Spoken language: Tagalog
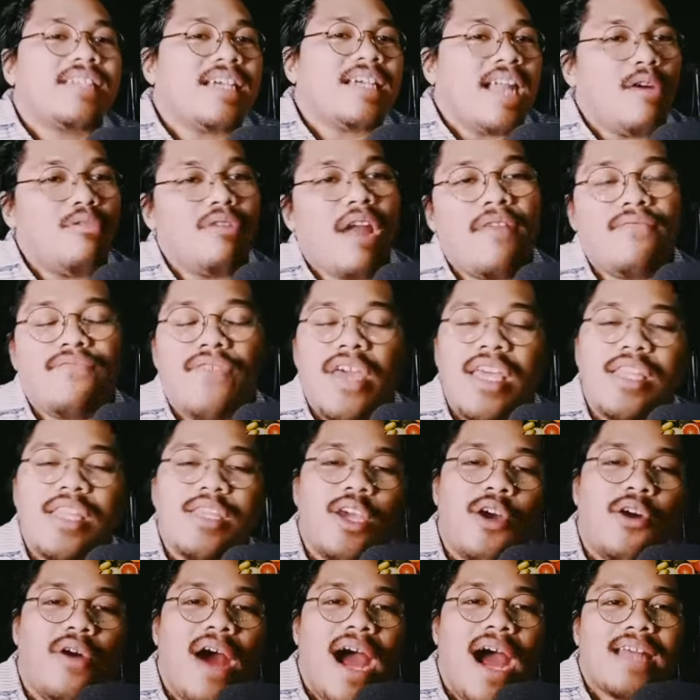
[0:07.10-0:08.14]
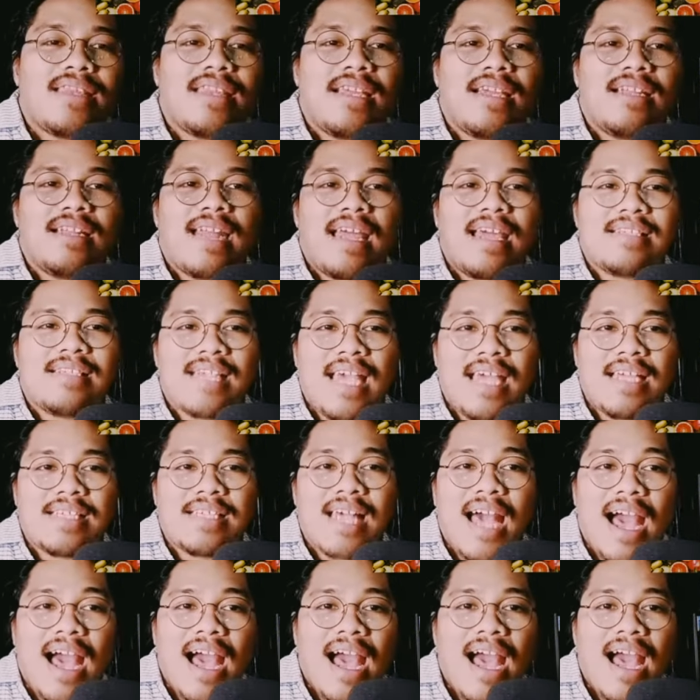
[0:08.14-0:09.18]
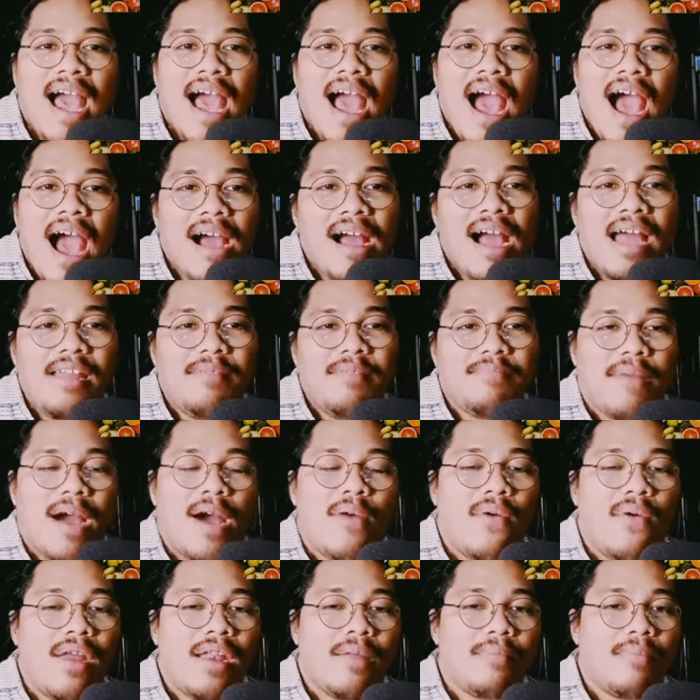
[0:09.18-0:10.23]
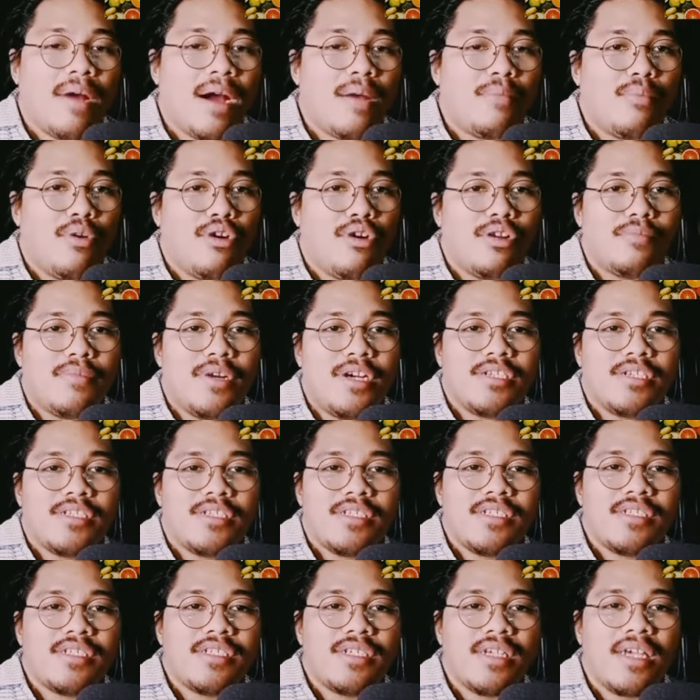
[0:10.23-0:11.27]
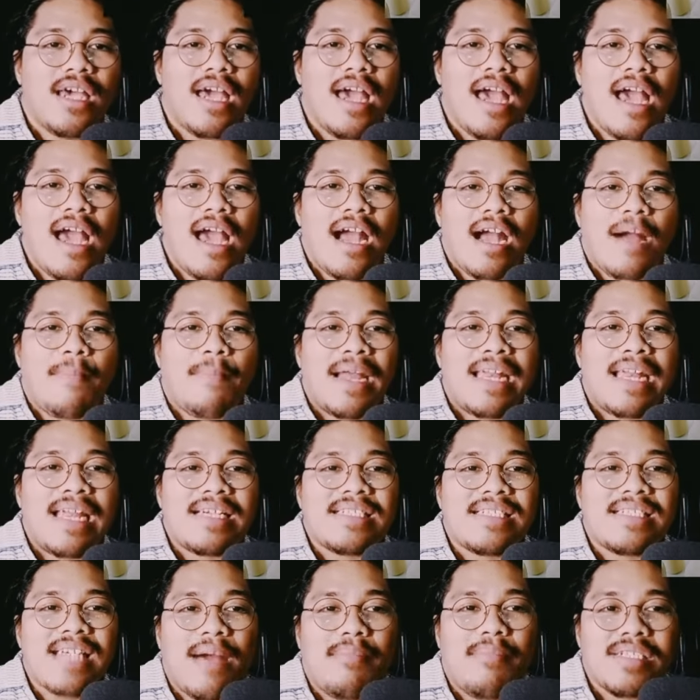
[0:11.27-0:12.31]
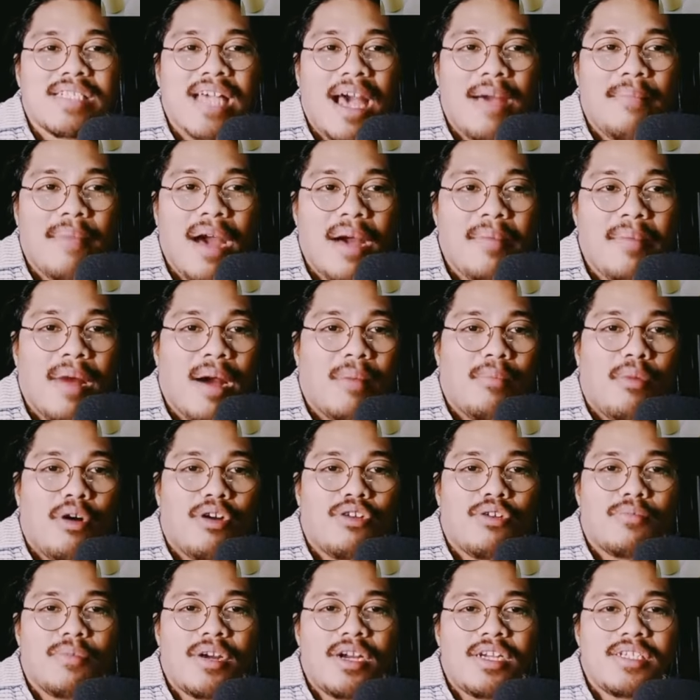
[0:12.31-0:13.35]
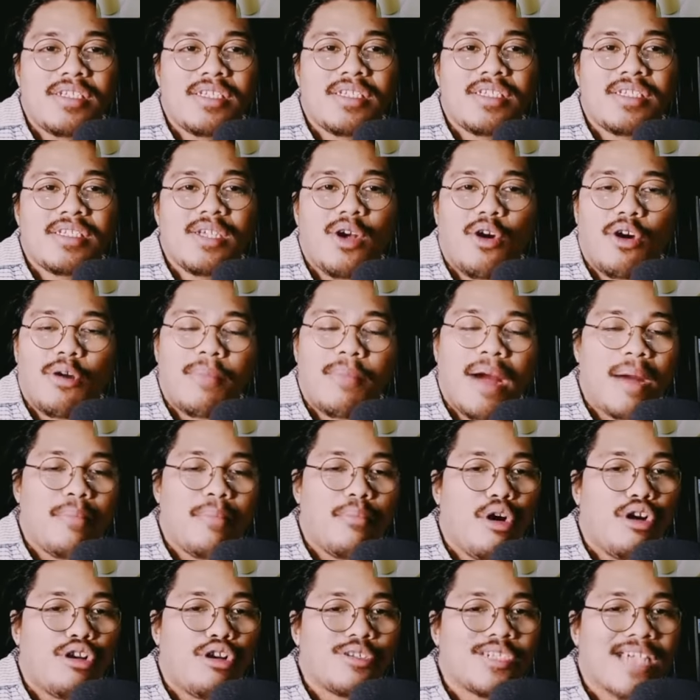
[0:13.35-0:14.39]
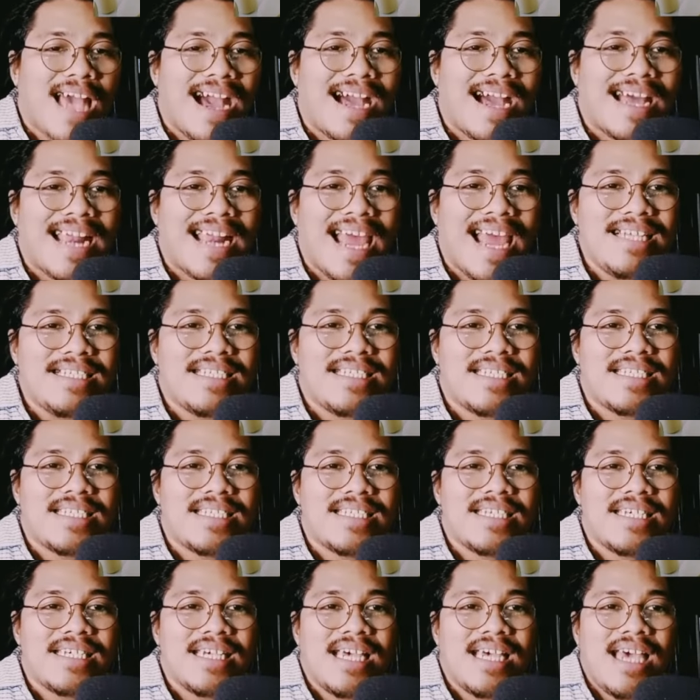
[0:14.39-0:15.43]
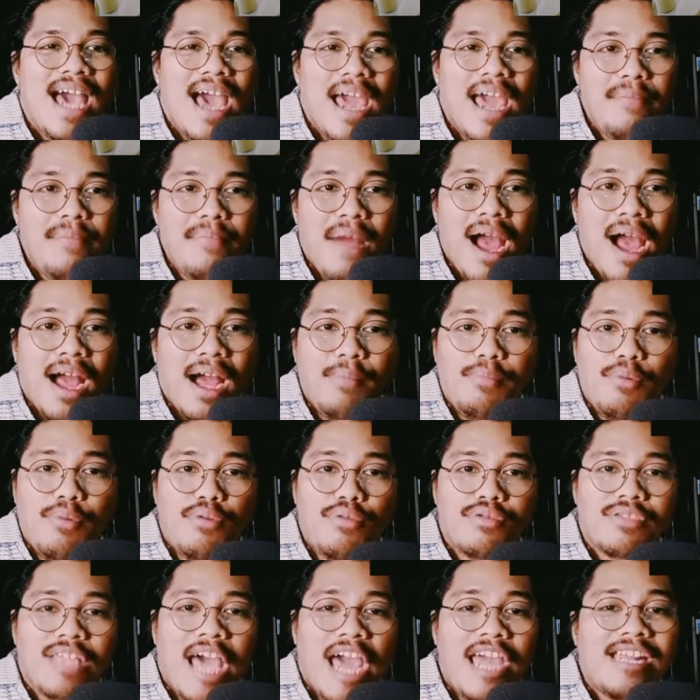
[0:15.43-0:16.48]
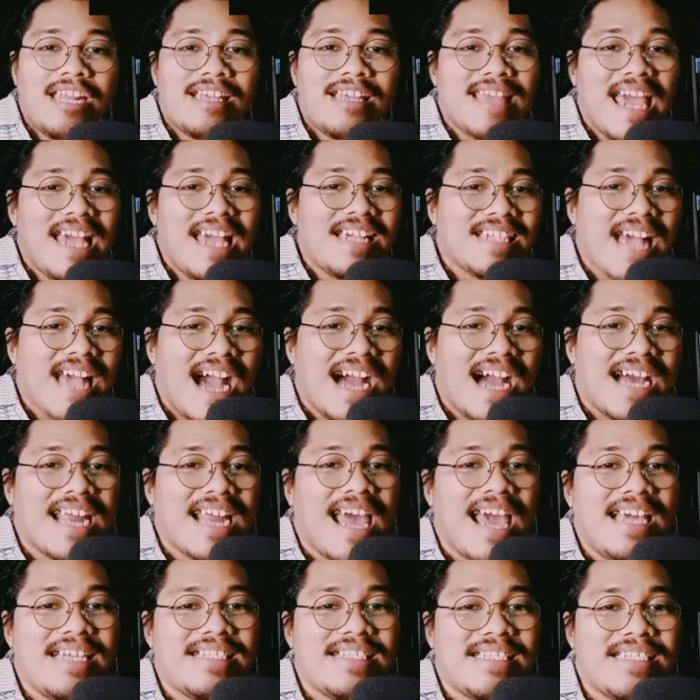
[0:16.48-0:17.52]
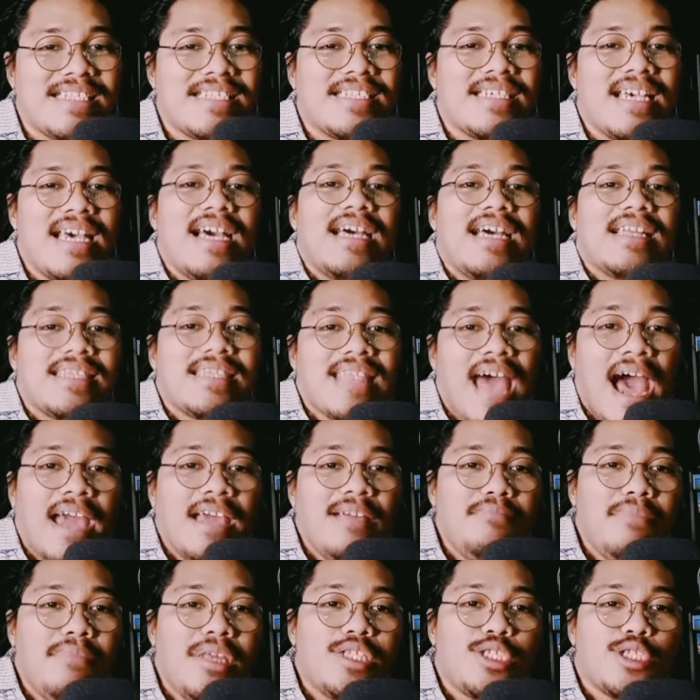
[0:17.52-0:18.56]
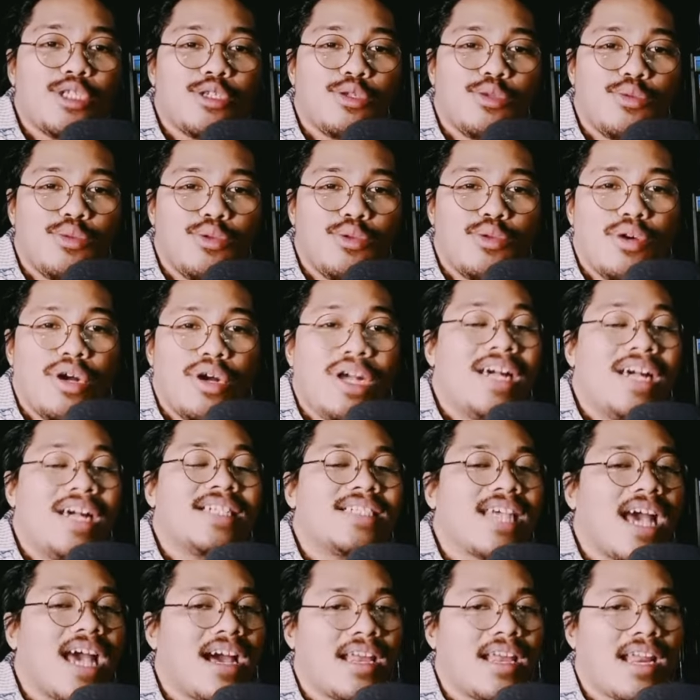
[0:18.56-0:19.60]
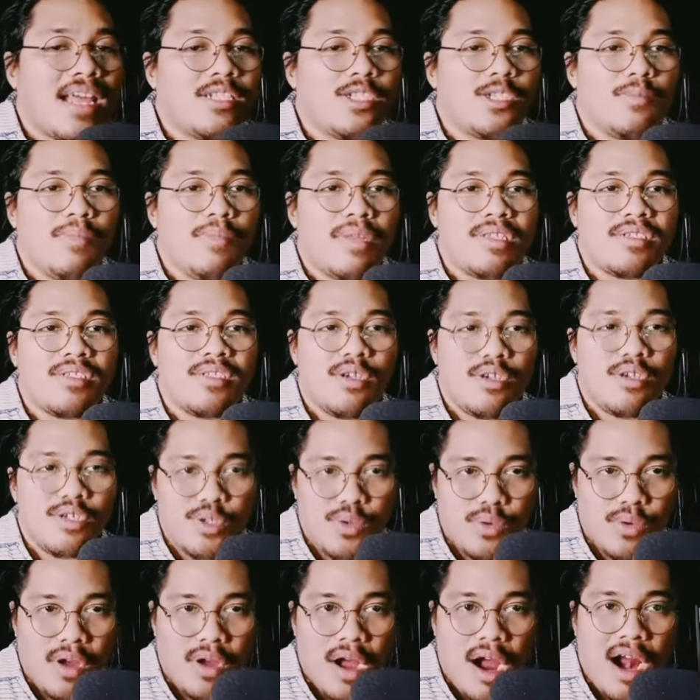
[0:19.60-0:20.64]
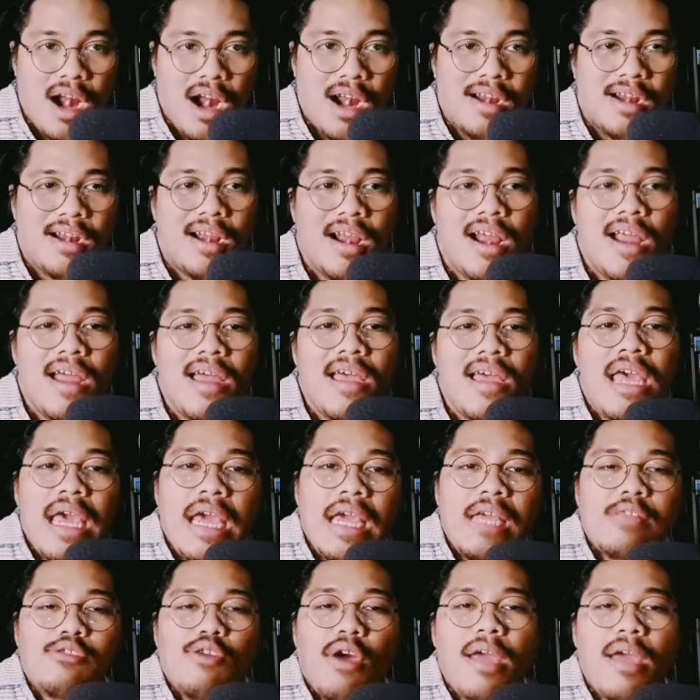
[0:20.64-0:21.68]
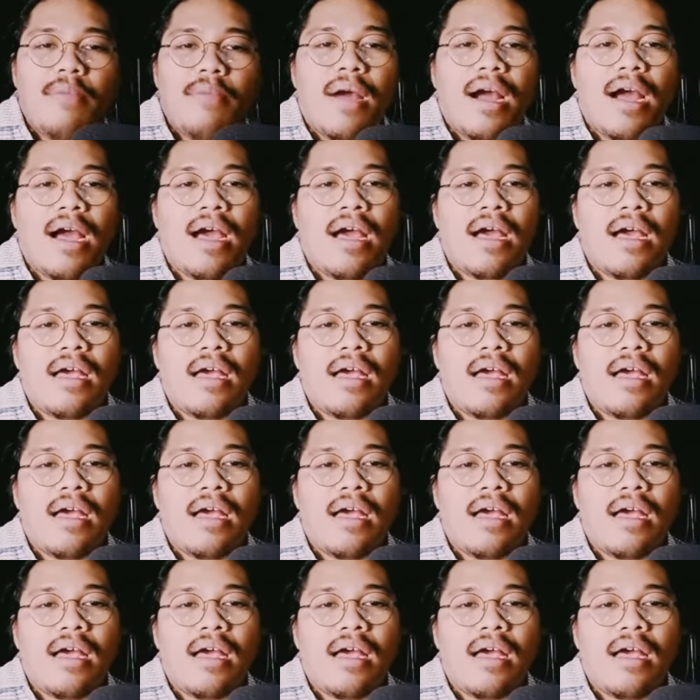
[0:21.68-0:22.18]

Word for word: naunang video, ating naisa-isa ang halimbawa ng mga monomers. Kapag nagsama-sama mga monomers or mga monosaccharides, ay makakabuo tayo ng disaccharides. Di means 2, saccharides means sugar. Ito ay mga